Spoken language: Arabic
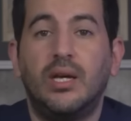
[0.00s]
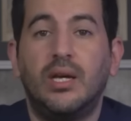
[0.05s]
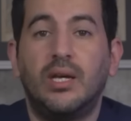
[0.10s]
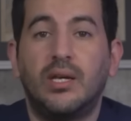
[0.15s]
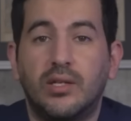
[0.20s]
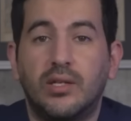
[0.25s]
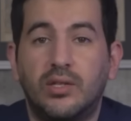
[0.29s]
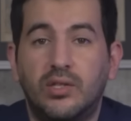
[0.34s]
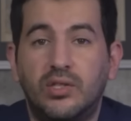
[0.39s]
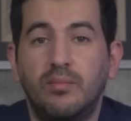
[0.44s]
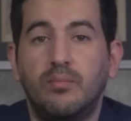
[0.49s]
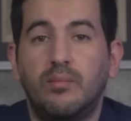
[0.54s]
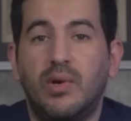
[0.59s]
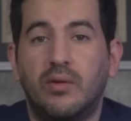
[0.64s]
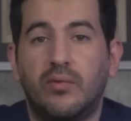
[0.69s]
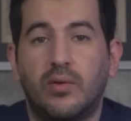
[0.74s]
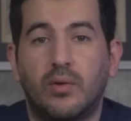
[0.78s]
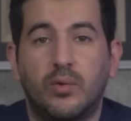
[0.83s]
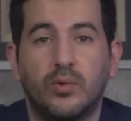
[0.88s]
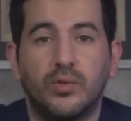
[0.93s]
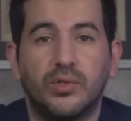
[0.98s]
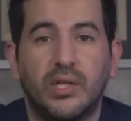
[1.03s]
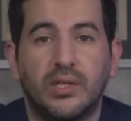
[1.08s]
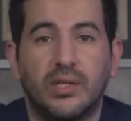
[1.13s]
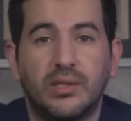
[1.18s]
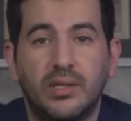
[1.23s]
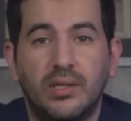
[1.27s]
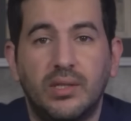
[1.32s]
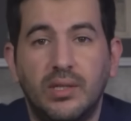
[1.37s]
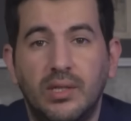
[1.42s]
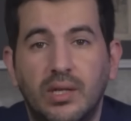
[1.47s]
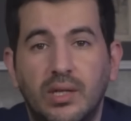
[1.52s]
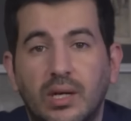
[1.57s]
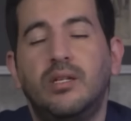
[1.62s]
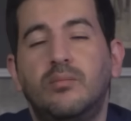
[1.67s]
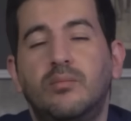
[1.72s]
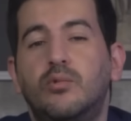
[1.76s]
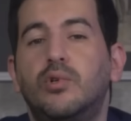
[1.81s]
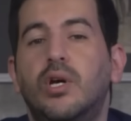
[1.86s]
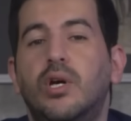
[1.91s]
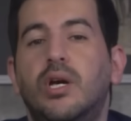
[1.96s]
كتجمع في القسطنطينية
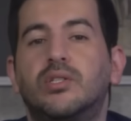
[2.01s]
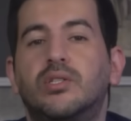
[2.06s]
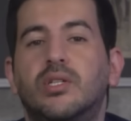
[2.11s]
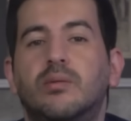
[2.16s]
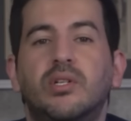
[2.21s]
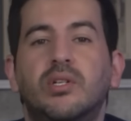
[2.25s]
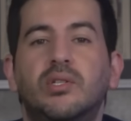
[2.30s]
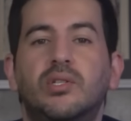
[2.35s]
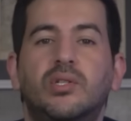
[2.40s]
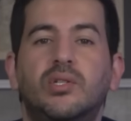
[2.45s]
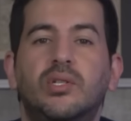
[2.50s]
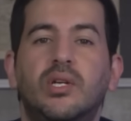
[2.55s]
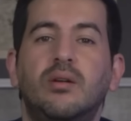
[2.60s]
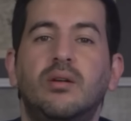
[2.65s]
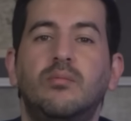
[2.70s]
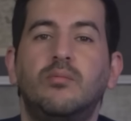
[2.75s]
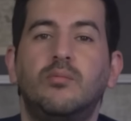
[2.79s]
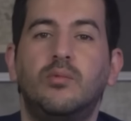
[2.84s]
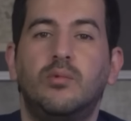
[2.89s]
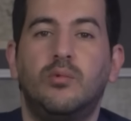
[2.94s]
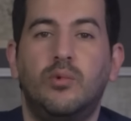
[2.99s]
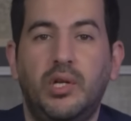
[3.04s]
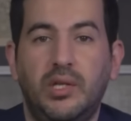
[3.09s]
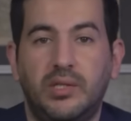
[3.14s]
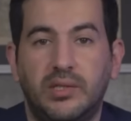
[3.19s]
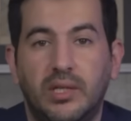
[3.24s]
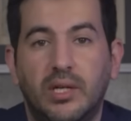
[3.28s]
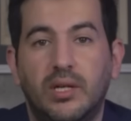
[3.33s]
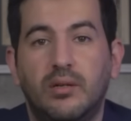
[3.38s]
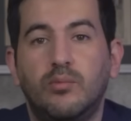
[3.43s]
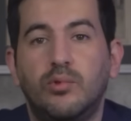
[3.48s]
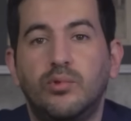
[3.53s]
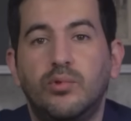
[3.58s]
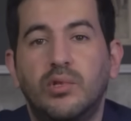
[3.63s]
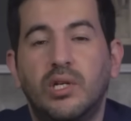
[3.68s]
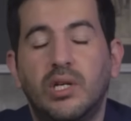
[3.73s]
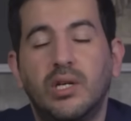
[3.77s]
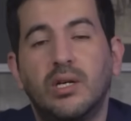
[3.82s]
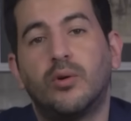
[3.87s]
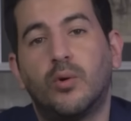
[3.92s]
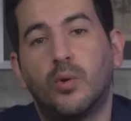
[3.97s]
لمهاجمة الشام واحتلال
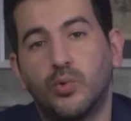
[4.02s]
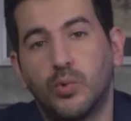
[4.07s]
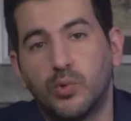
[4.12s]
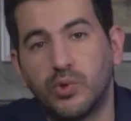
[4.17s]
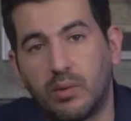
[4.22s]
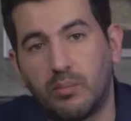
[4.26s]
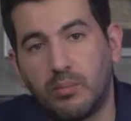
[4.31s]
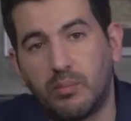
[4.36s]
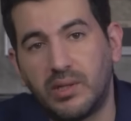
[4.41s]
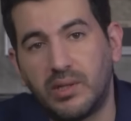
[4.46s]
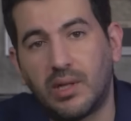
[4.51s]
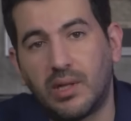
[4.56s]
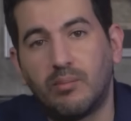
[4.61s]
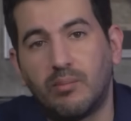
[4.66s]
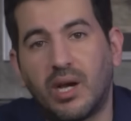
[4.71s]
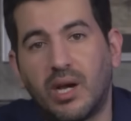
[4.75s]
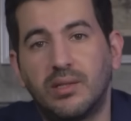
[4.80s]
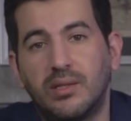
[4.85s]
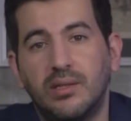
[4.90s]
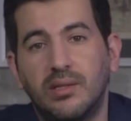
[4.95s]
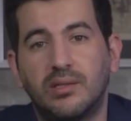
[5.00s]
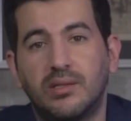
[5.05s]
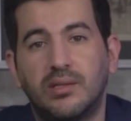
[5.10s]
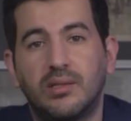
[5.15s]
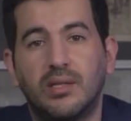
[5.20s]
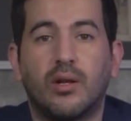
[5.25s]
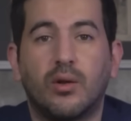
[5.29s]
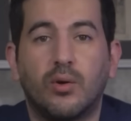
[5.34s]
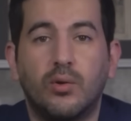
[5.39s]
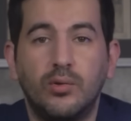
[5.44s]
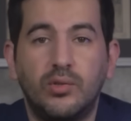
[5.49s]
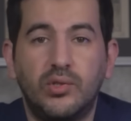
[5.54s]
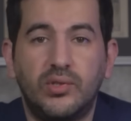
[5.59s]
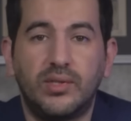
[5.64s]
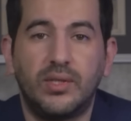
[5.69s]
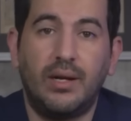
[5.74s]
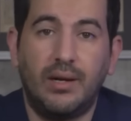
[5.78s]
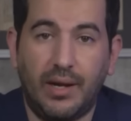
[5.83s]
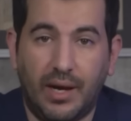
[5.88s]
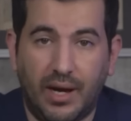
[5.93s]
مدنها خصوصا بيت المقدس القدس اللي